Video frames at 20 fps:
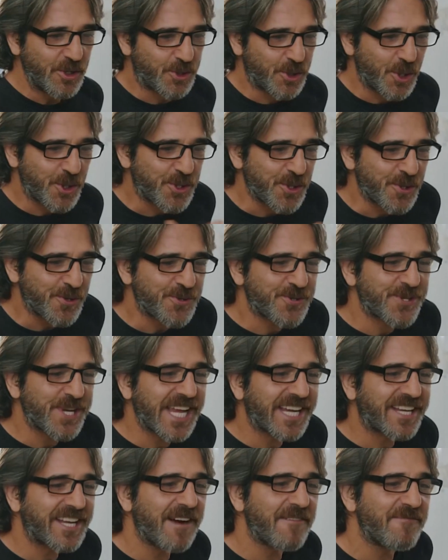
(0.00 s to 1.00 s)
Çocuğunuzu
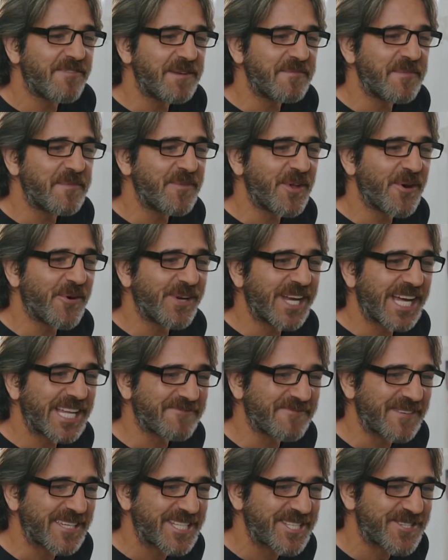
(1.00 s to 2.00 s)
reklam filminde
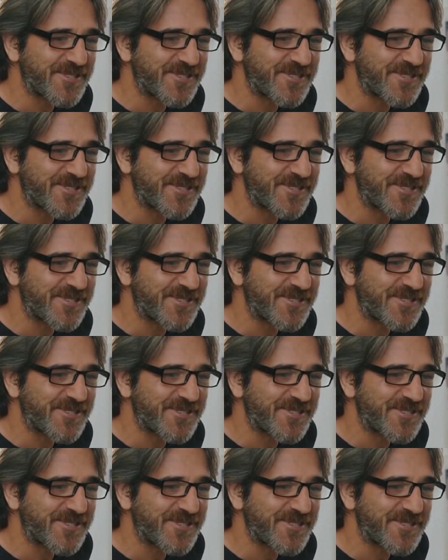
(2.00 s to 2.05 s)
oynatmak